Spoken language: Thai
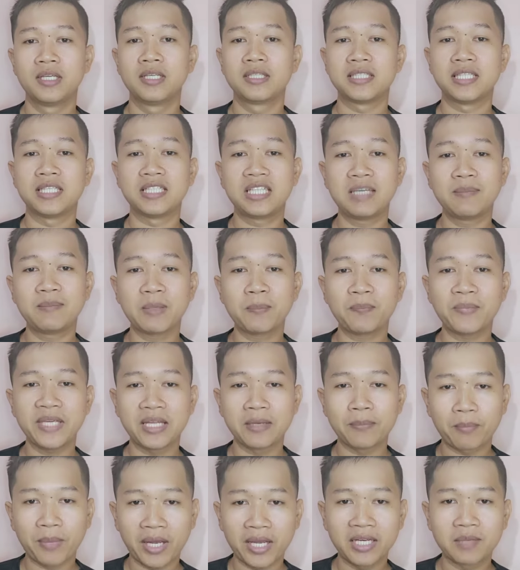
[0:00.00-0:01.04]
สิ่งที่มันเปลี่ย
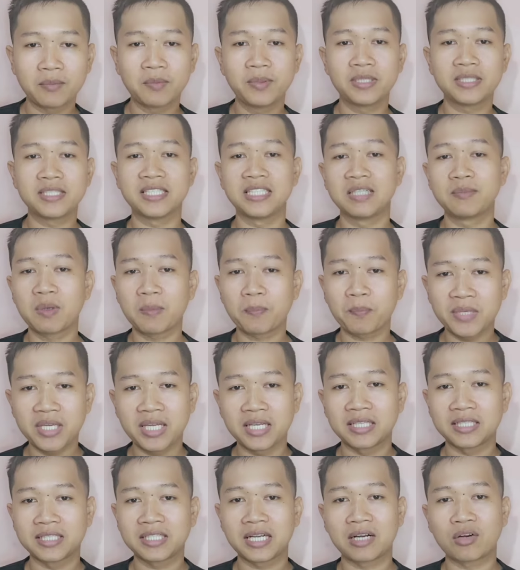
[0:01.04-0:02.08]
นไปนะเพื่อนสิ่งที่มันเปลี่ยน
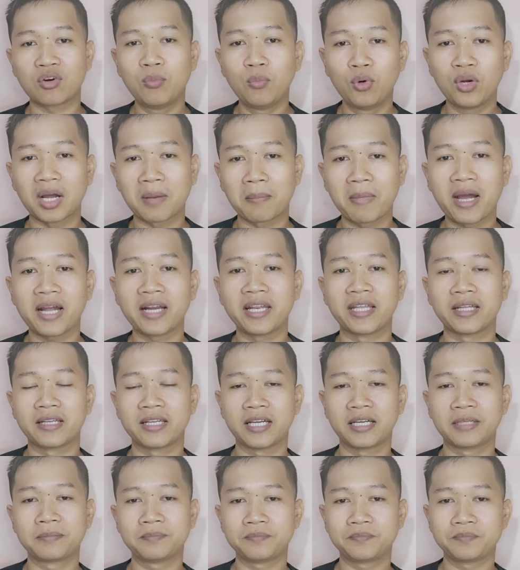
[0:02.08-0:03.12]
จากข้อมูลหลังบ้านเนี่ย
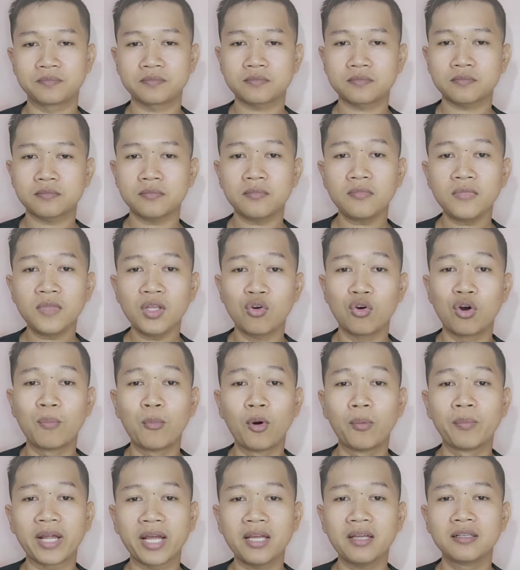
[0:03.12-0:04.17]
นะครับผมผ
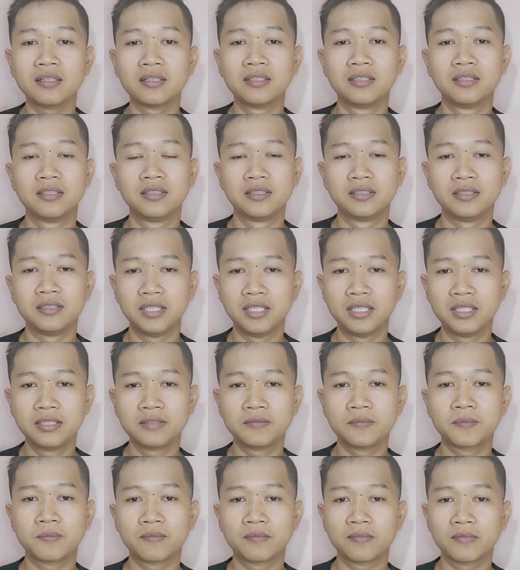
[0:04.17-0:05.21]
มนะหนึ่ง
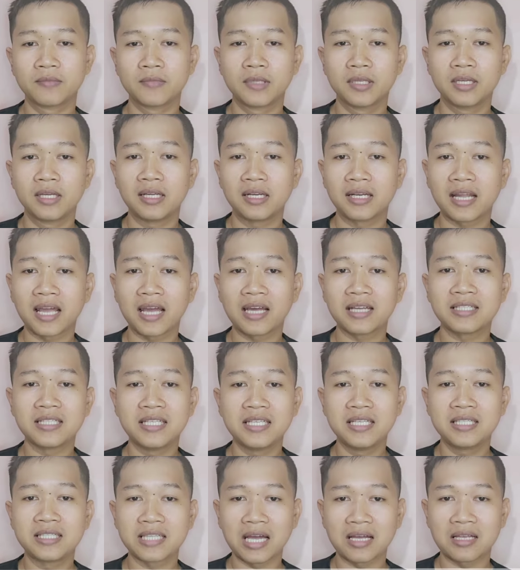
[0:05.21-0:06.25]
นาที
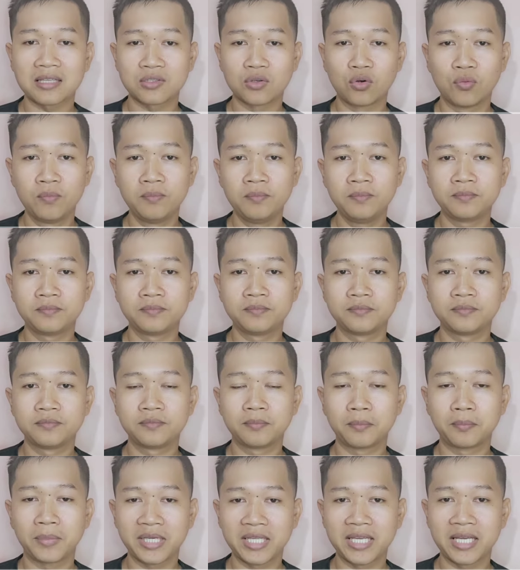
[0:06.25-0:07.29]
สะสม
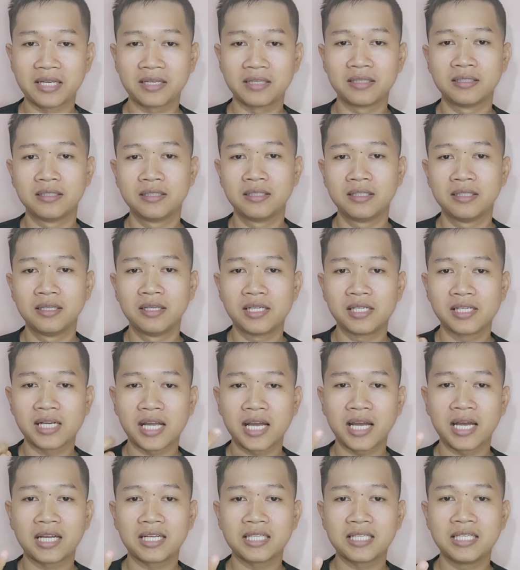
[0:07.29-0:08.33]
เปลี่ยน
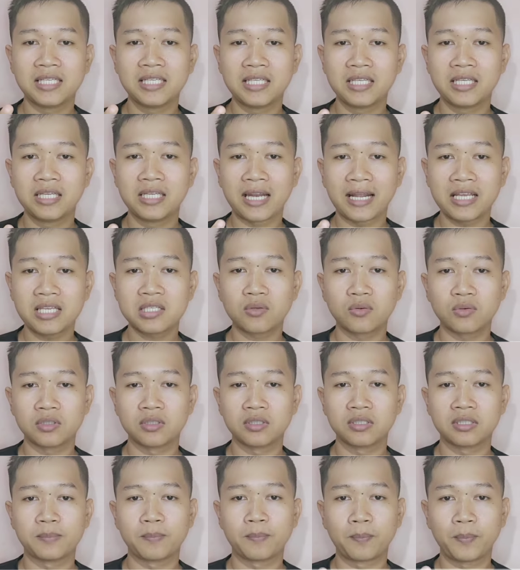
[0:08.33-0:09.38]
นาทีไลฟ์สด
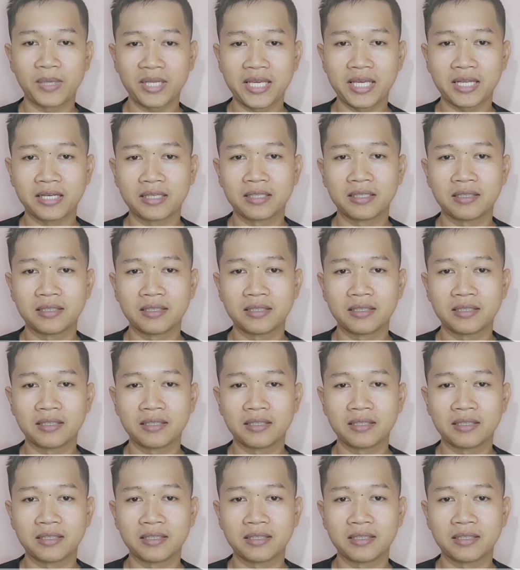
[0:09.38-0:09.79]
เปลี่ยน